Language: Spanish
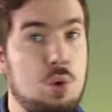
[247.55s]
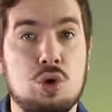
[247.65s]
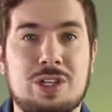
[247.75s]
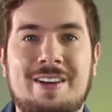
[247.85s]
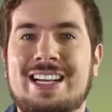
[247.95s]

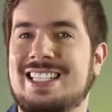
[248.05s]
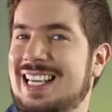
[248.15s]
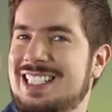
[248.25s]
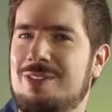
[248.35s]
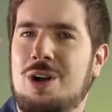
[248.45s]
Uno sabe que
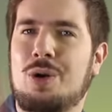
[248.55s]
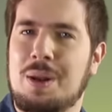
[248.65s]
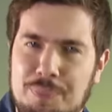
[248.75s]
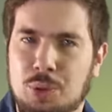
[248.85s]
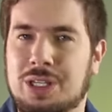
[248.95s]
está llevado
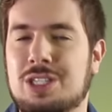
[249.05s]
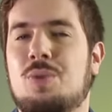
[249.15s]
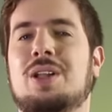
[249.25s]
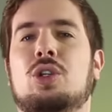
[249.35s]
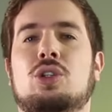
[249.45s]
del putas
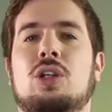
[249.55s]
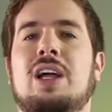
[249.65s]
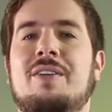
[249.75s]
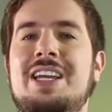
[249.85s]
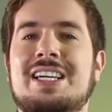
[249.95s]
cuando
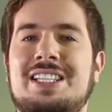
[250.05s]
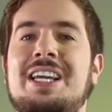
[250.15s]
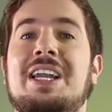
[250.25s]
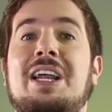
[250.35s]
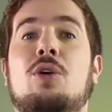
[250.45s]
todavía
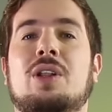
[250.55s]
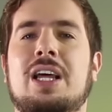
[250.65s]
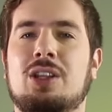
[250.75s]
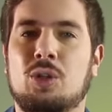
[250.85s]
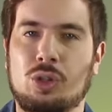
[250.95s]
sigue
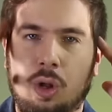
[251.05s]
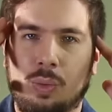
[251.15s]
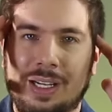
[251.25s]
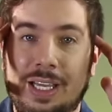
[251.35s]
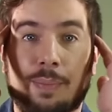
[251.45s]
recordando
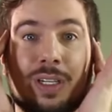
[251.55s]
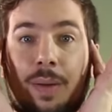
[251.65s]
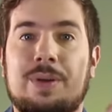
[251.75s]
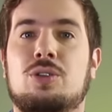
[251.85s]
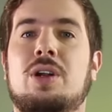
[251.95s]
todo el tiempo a
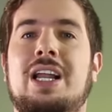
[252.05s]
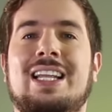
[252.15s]
esa persona,